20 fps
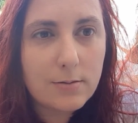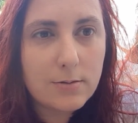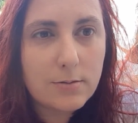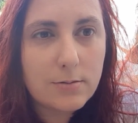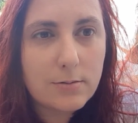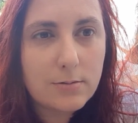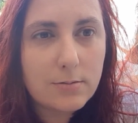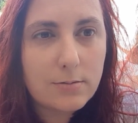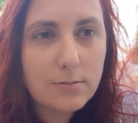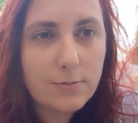
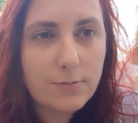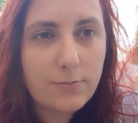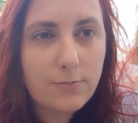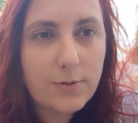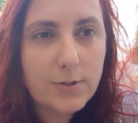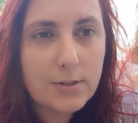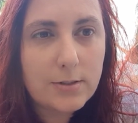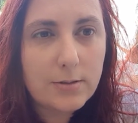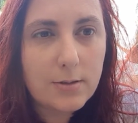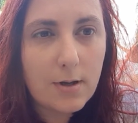en se
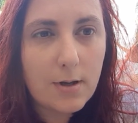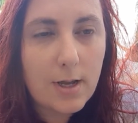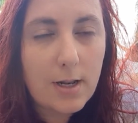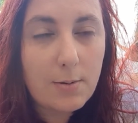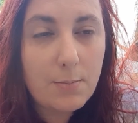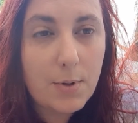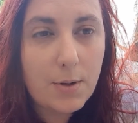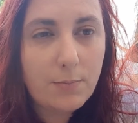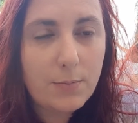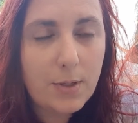fixant
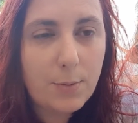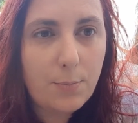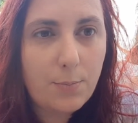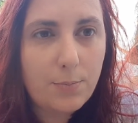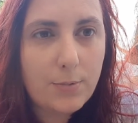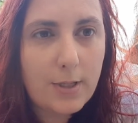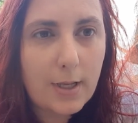elle-même des,